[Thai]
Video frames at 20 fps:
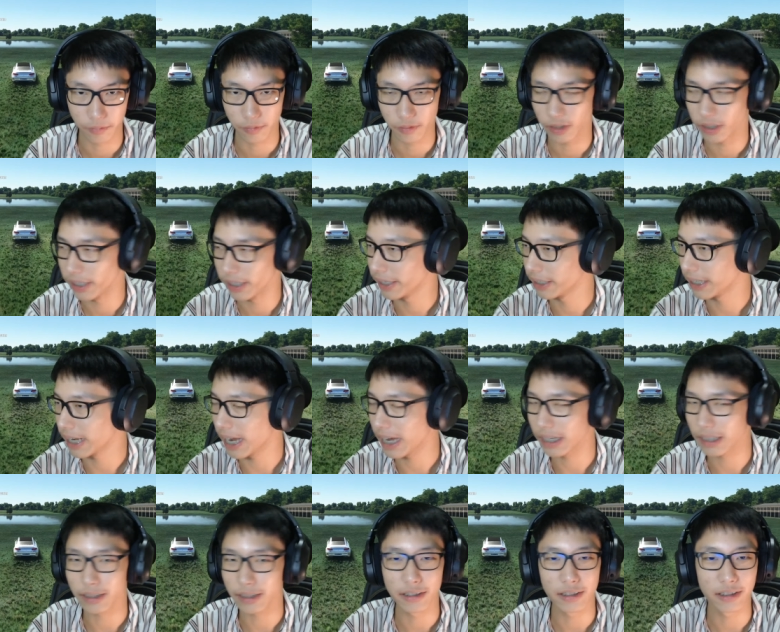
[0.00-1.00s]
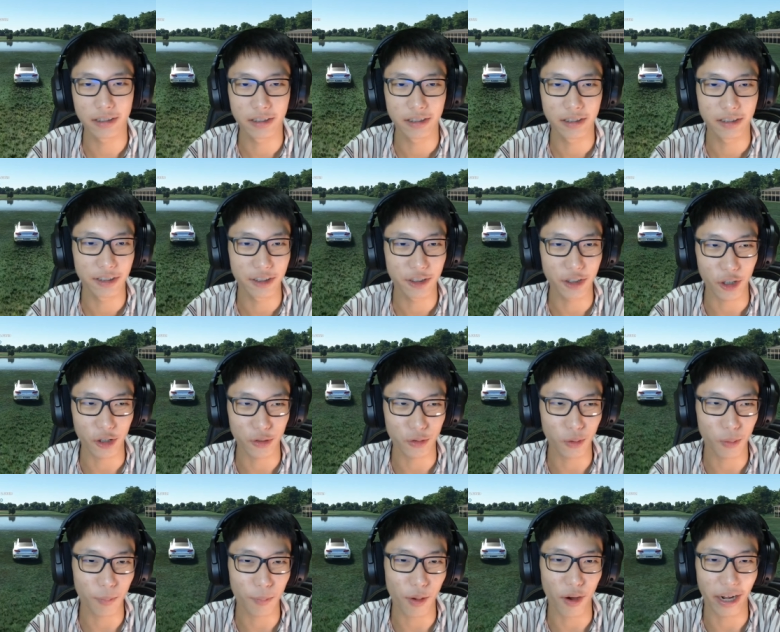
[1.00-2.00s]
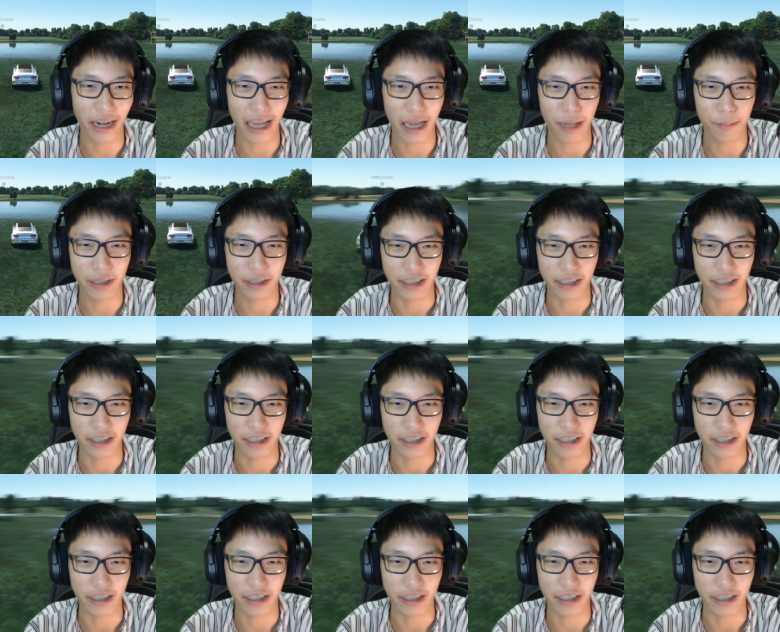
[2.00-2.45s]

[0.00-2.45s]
เห็นยังจอดอยู่ตรงบ่อน้ำอ่ะ